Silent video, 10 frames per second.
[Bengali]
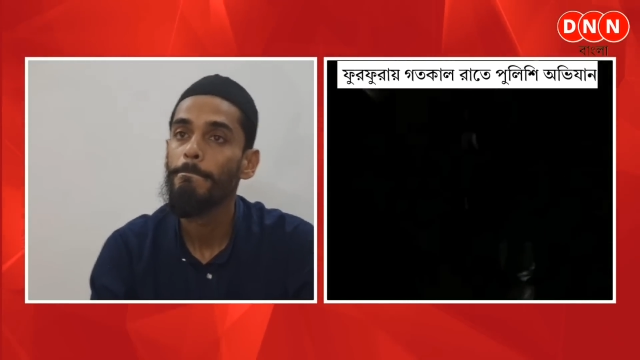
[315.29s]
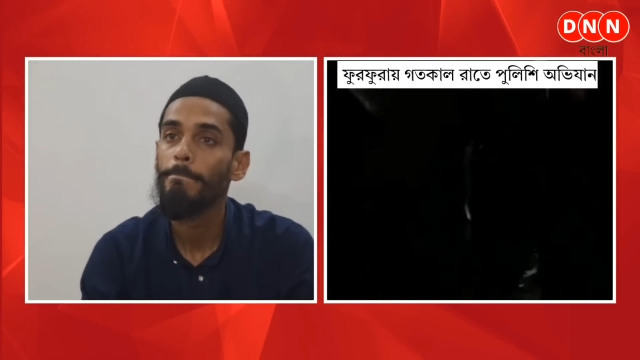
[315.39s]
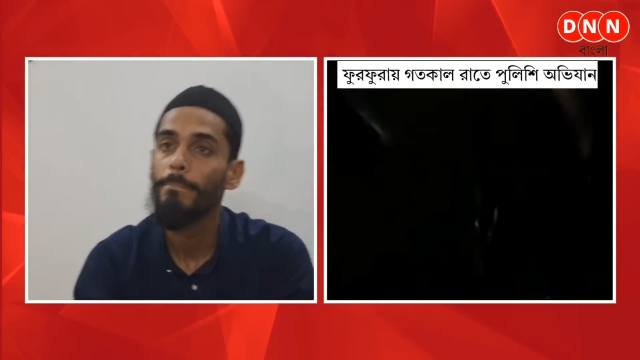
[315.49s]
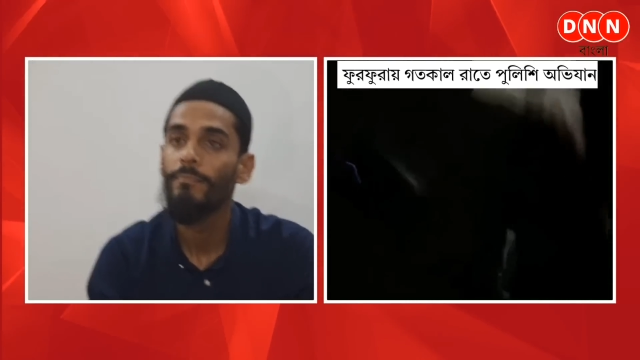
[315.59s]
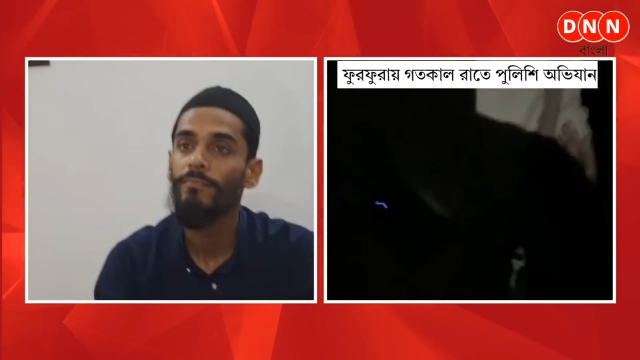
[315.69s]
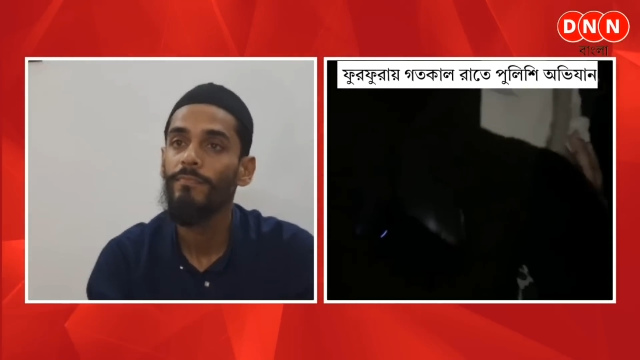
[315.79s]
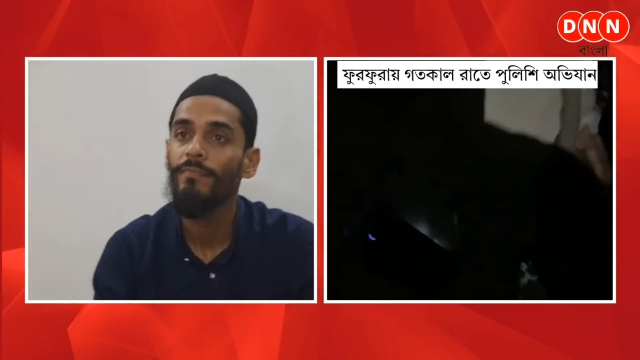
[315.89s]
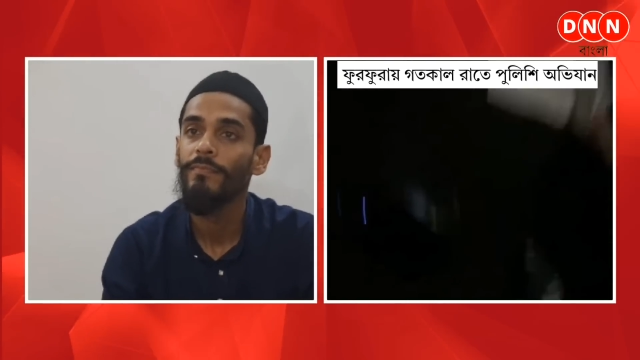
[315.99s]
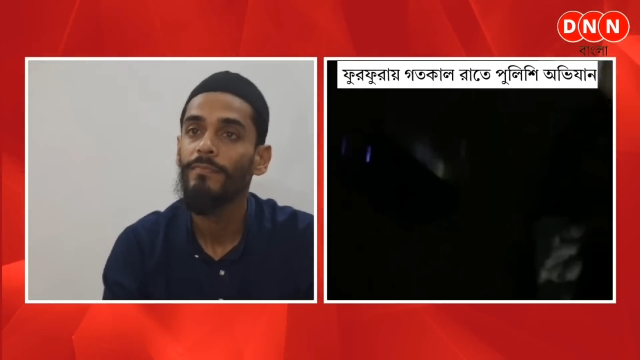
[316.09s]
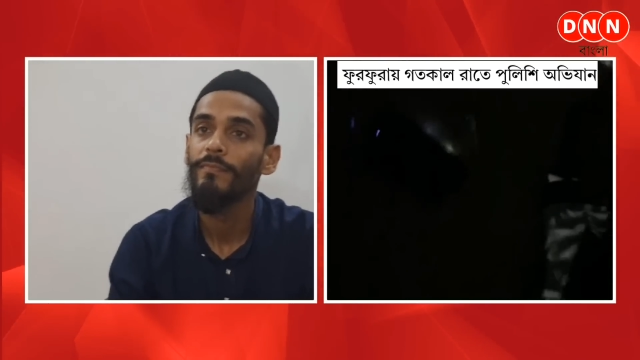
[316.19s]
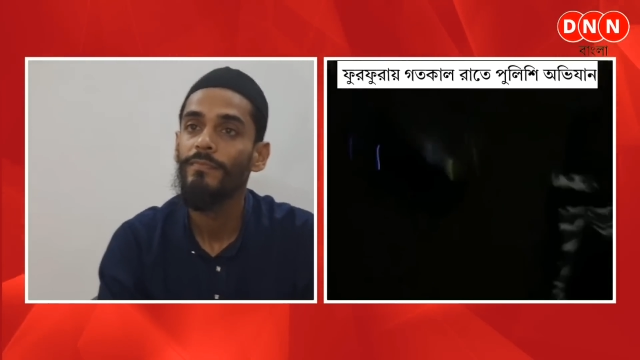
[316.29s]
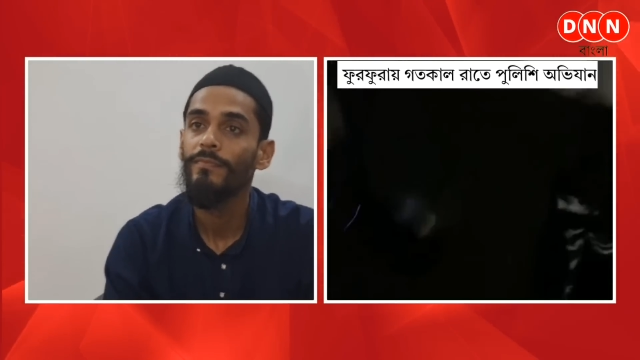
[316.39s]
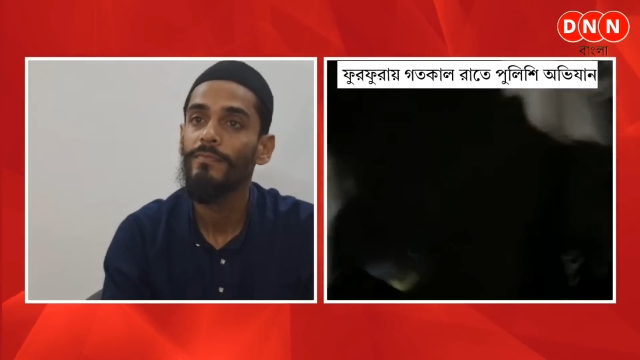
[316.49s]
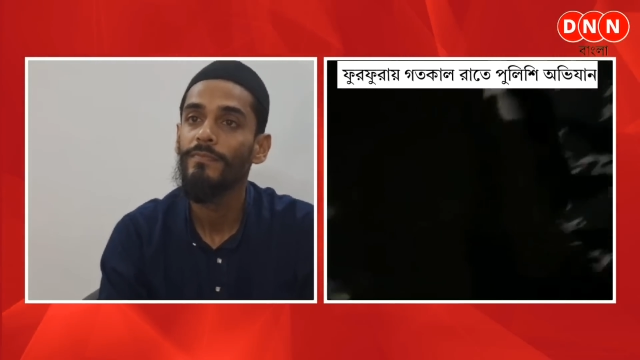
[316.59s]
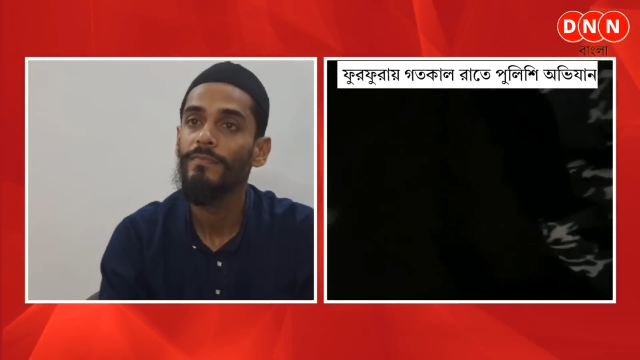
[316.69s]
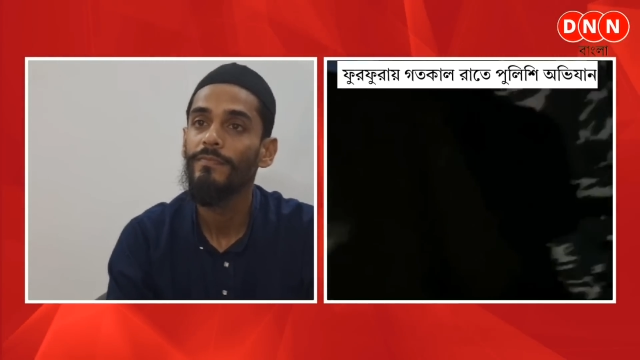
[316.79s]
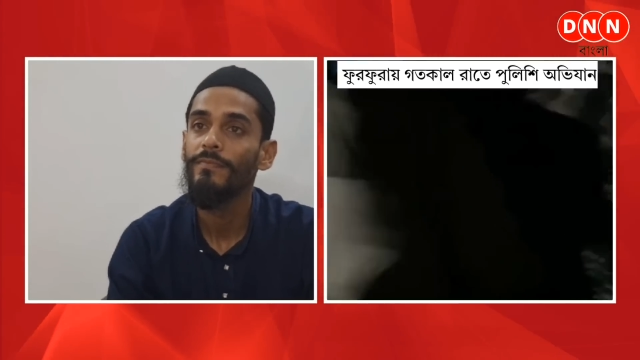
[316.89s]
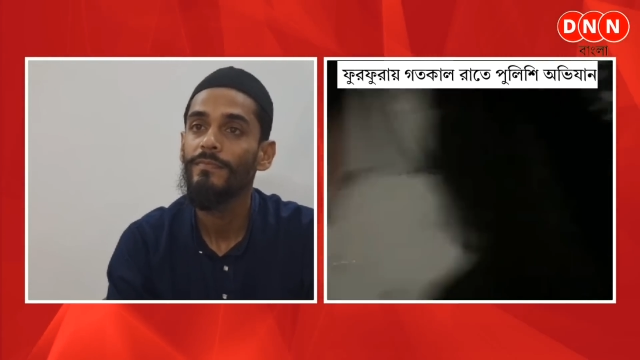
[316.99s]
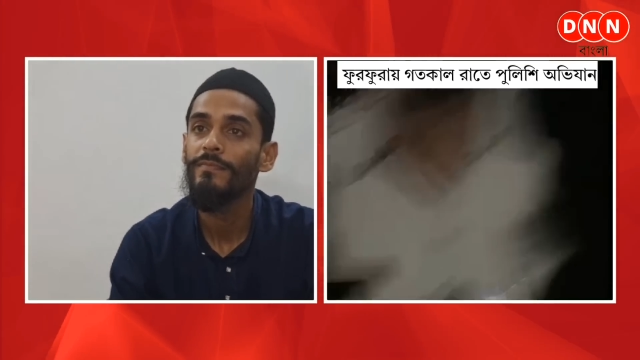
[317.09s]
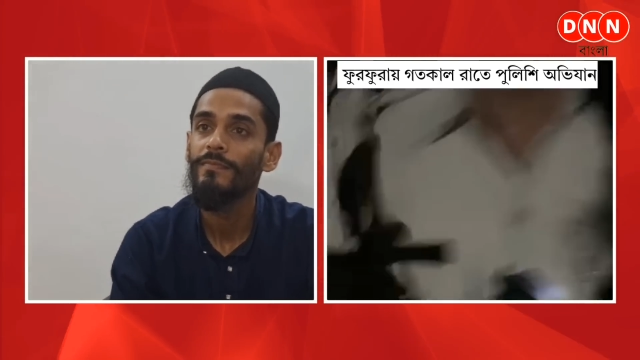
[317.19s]
মমতা ব্যানার্জি কি প্রকারান্তরে
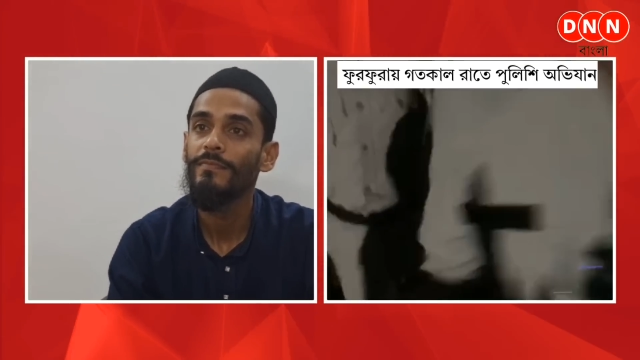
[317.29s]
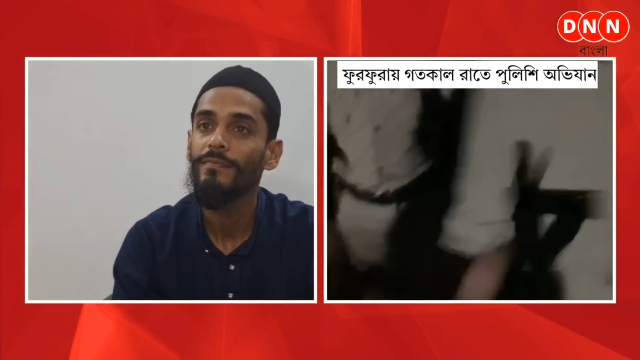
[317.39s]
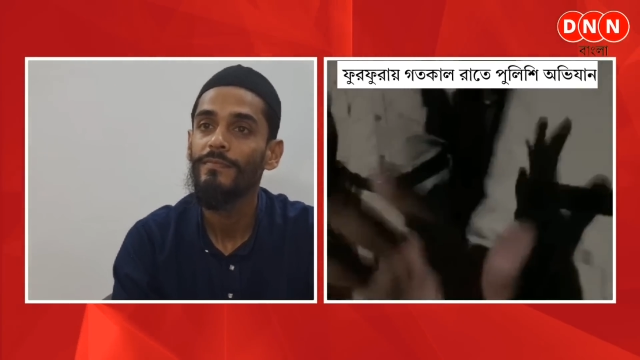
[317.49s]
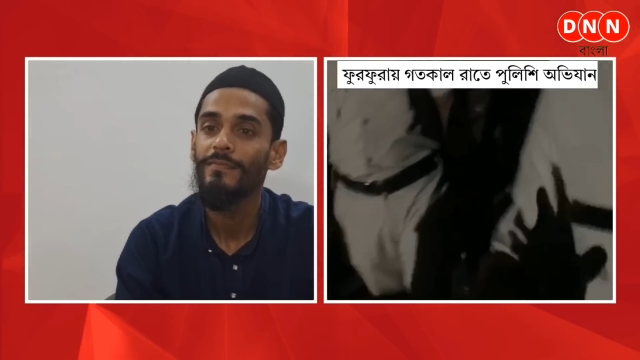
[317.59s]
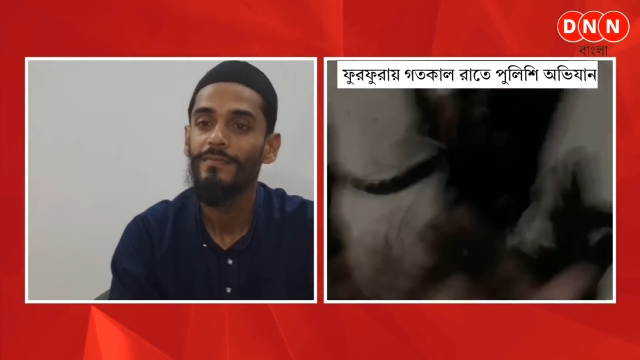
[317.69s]
ভয় পাচ্ছে